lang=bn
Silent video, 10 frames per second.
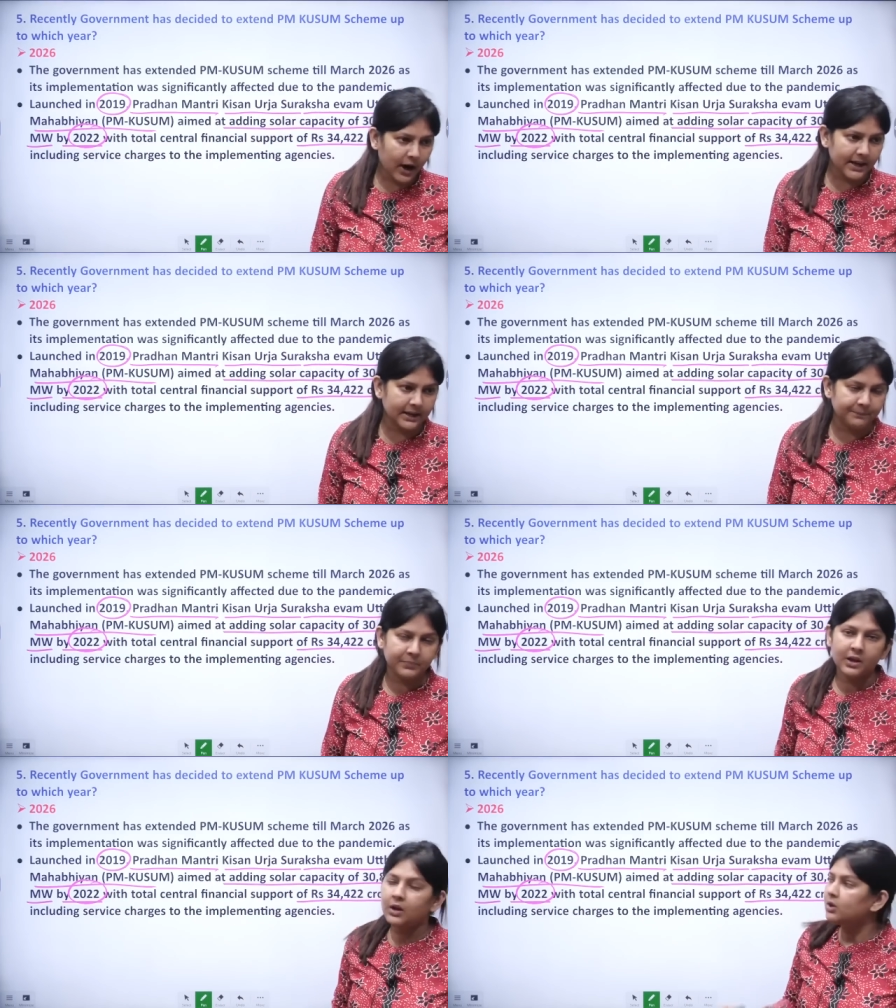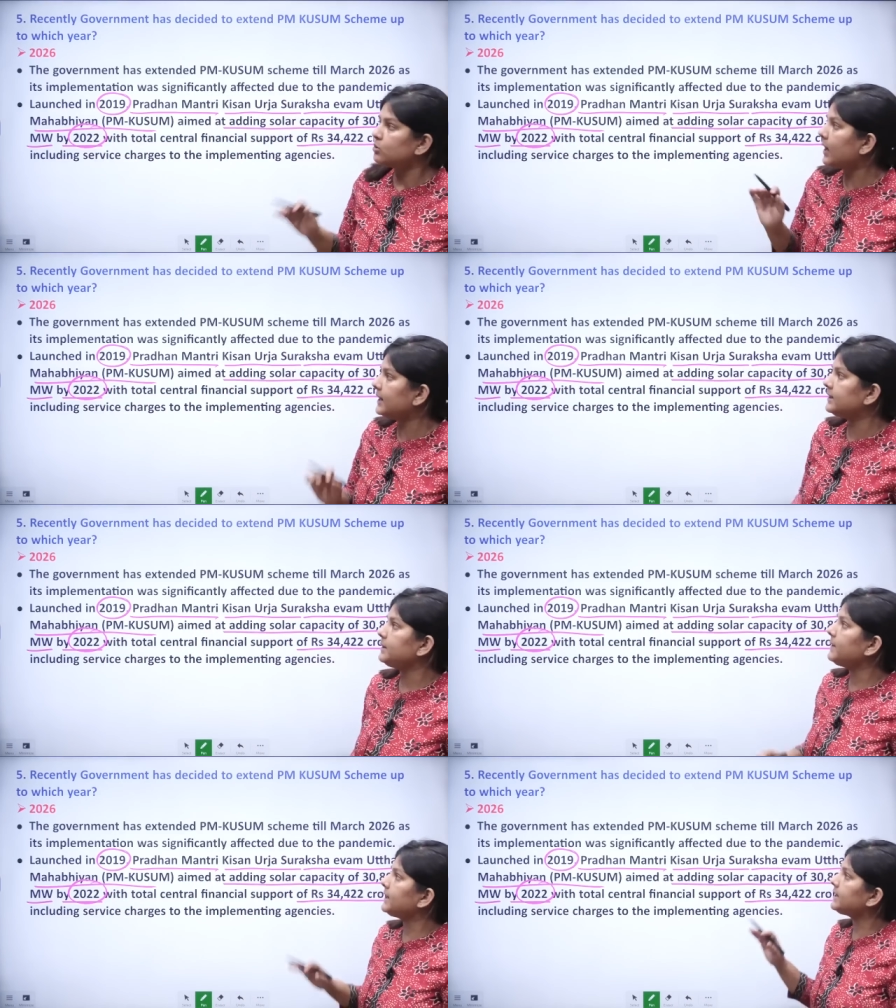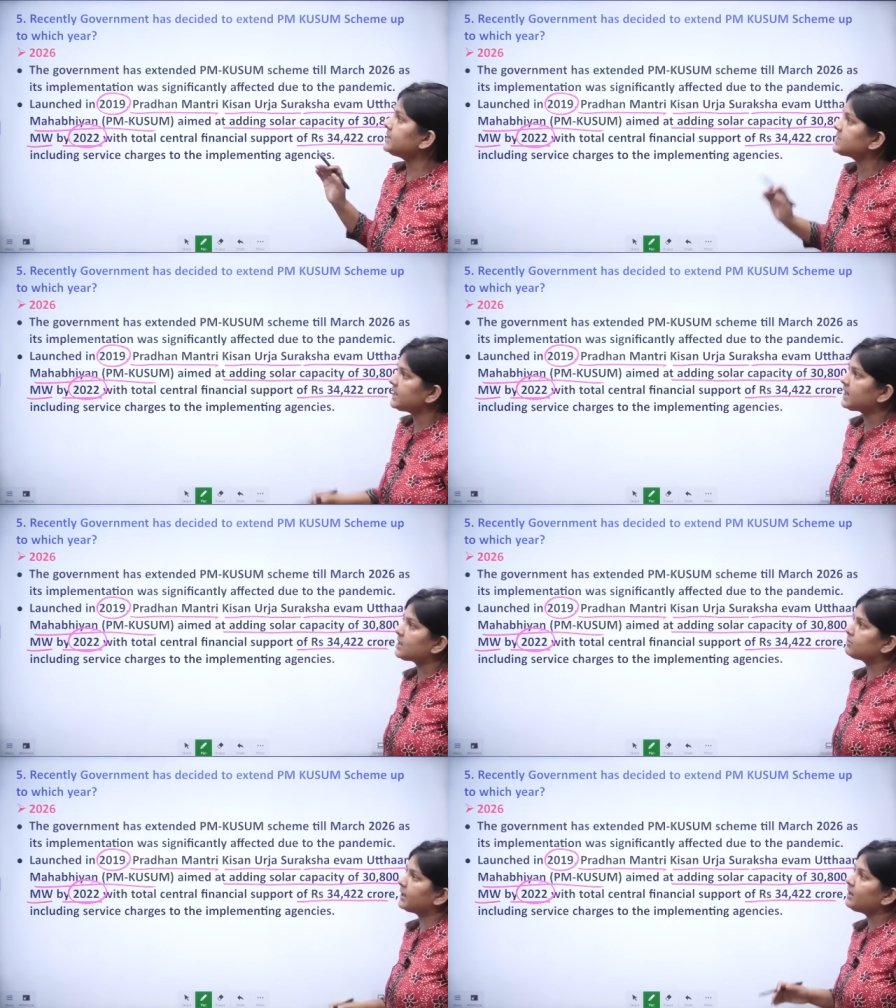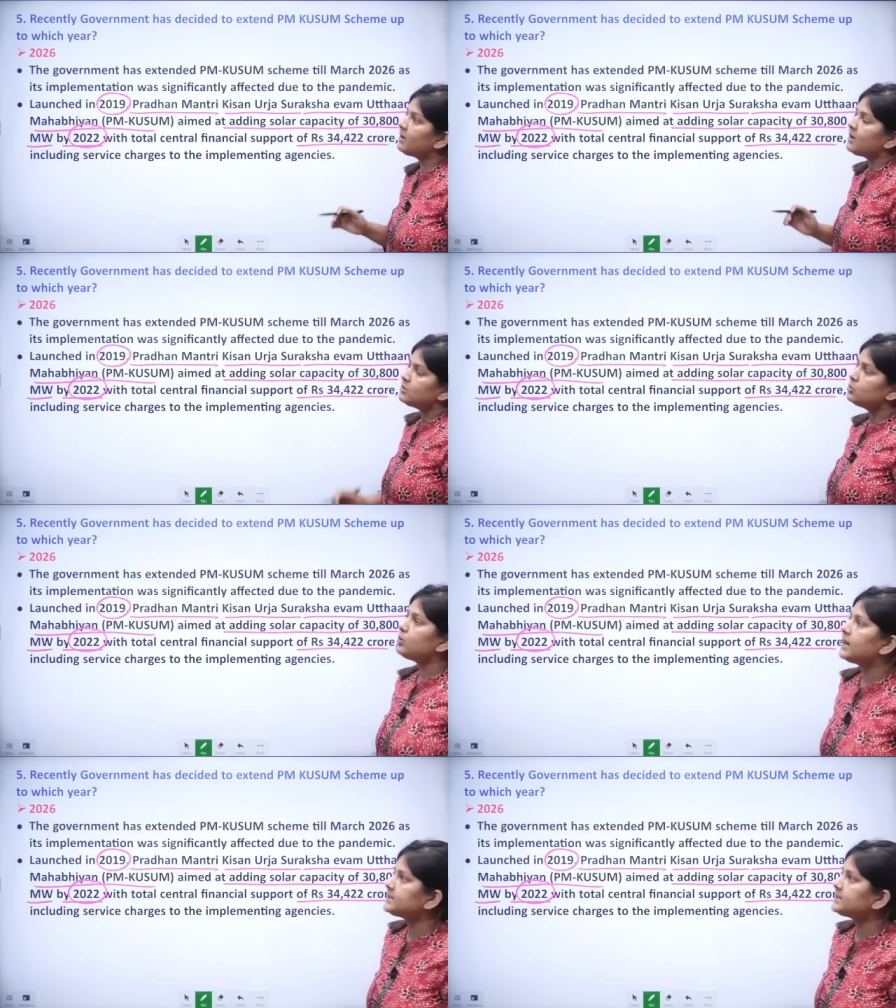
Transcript: হয়নি আলটিমেটলি সেই কারণে দু